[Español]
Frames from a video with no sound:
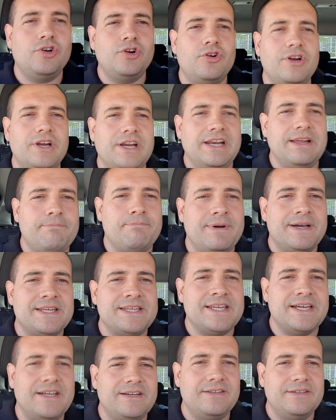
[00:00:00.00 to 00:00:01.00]
creo que le
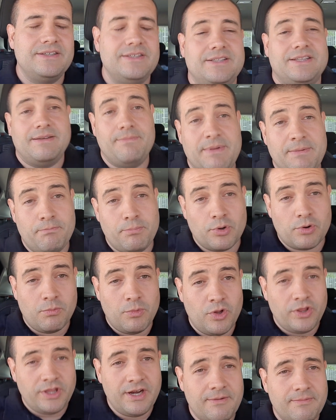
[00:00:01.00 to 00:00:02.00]
pasa también por
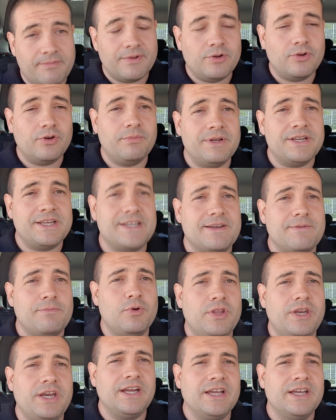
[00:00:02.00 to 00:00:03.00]
Modric. Lo que pasa es que
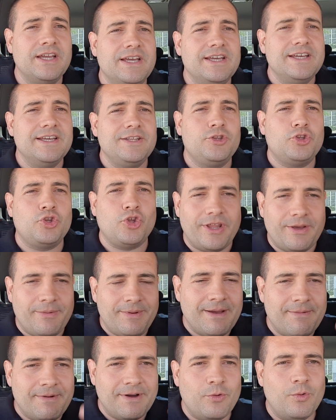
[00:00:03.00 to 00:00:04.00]
Modric
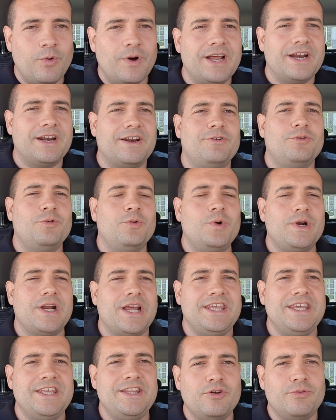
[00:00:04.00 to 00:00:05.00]
todavía va a jugar un
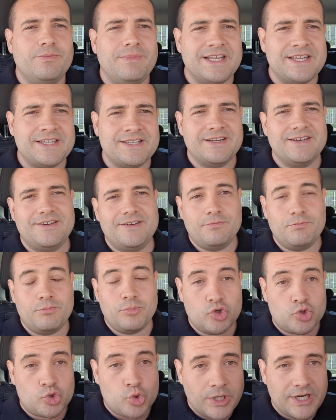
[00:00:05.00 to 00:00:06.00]
añito más.
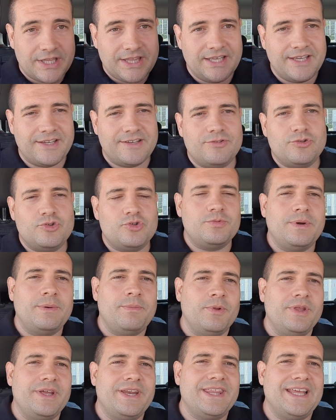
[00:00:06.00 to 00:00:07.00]
Por suerte, nos va a
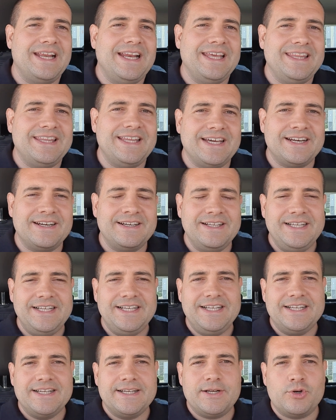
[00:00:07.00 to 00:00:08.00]
poder deleitar
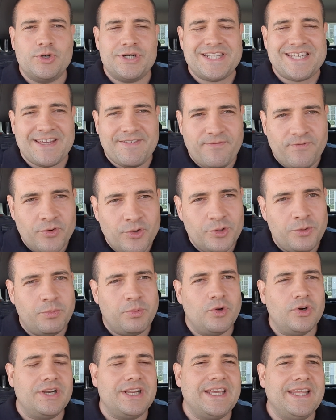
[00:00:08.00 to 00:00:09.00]
con ese
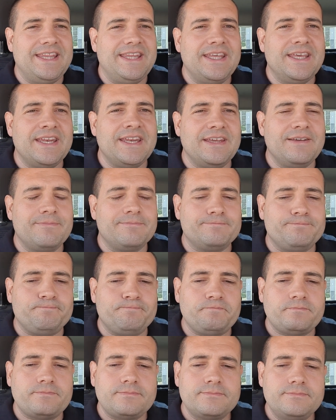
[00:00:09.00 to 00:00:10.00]
fútbol que tiene
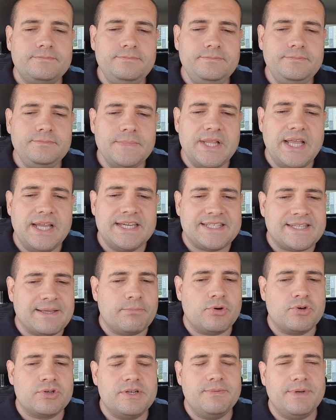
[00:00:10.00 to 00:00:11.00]
esta
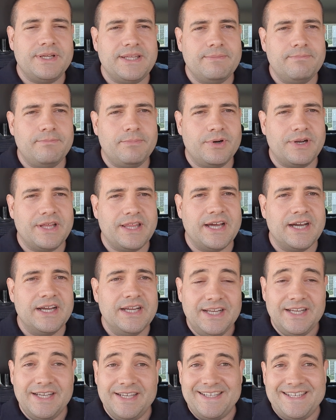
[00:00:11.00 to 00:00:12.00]
próxima temporada.
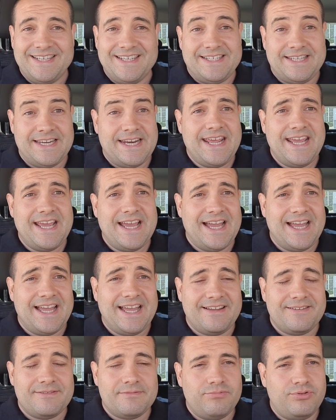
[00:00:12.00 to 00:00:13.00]

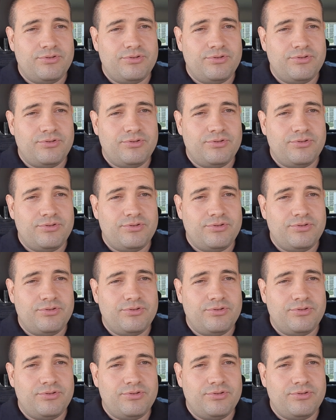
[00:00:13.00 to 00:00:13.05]
Sería